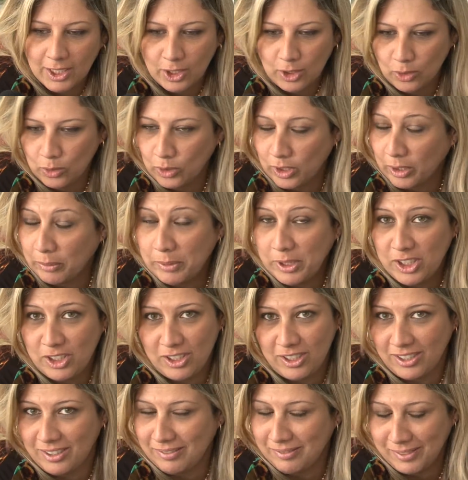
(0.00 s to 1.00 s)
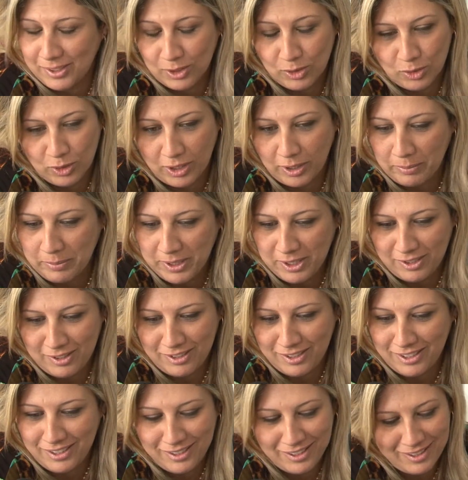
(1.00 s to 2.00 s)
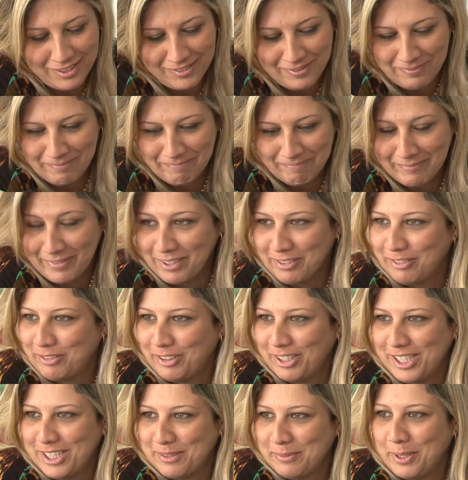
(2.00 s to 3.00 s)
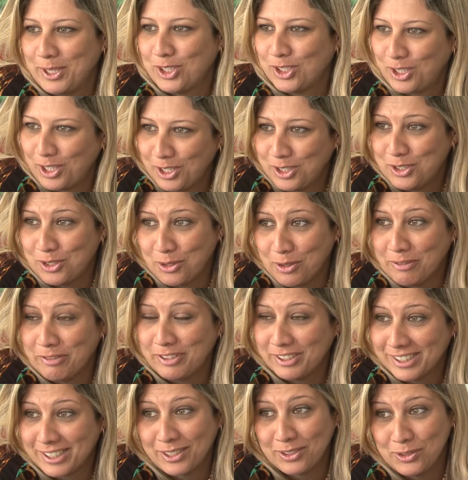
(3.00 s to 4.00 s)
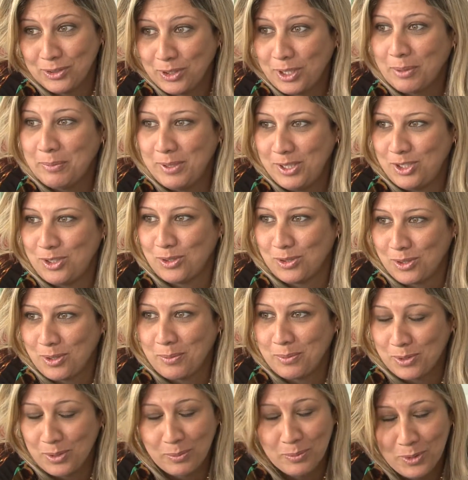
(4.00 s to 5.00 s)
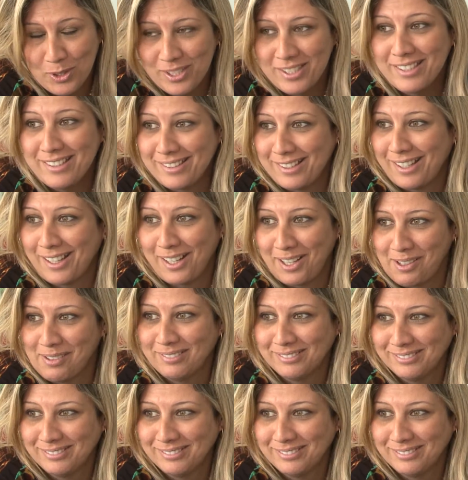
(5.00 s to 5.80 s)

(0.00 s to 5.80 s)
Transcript: Nunca menti. Eu nunca menti. Felizmente, eu tenho que te confessar que eu nunca menti. Eu sou uma pessoa muito sincera.